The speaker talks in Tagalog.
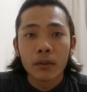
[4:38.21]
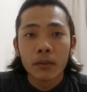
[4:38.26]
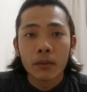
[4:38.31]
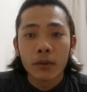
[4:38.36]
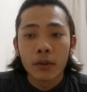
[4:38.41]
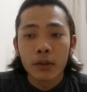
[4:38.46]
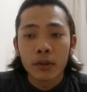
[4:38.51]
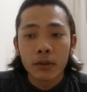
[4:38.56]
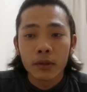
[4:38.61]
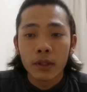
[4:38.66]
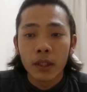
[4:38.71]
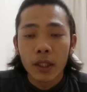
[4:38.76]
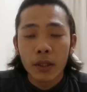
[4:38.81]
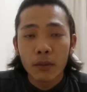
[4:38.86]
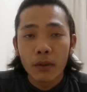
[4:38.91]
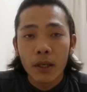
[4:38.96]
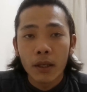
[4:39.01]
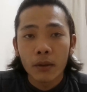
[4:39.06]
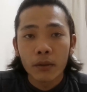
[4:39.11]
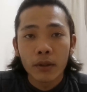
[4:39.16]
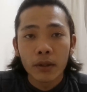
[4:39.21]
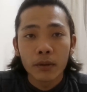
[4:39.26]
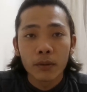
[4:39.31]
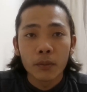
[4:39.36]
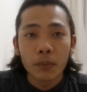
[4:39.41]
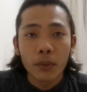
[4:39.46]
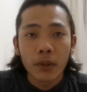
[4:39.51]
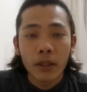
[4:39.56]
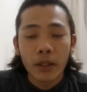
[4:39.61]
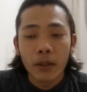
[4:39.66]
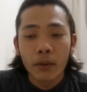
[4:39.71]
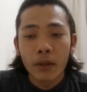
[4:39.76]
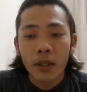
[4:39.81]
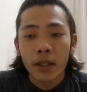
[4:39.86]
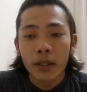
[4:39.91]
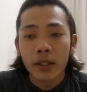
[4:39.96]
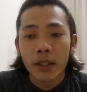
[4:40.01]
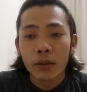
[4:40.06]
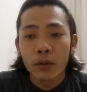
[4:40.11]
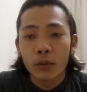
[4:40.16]
tapos ginawa ko na yung pinagawa
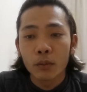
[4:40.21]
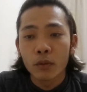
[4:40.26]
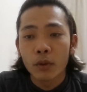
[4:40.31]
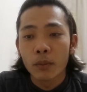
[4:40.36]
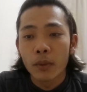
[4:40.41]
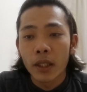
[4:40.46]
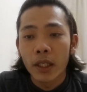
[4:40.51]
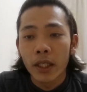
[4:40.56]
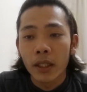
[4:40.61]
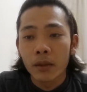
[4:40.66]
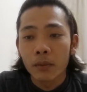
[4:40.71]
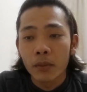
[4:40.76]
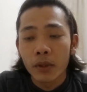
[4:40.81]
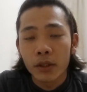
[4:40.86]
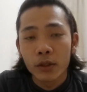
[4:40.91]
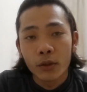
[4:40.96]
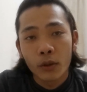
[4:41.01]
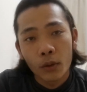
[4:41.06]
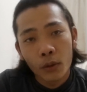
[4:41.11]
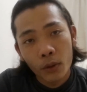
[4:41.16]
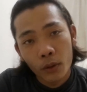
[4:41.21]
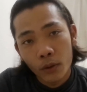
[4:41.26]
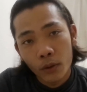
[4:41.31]
niya. Nung bumalik, medyo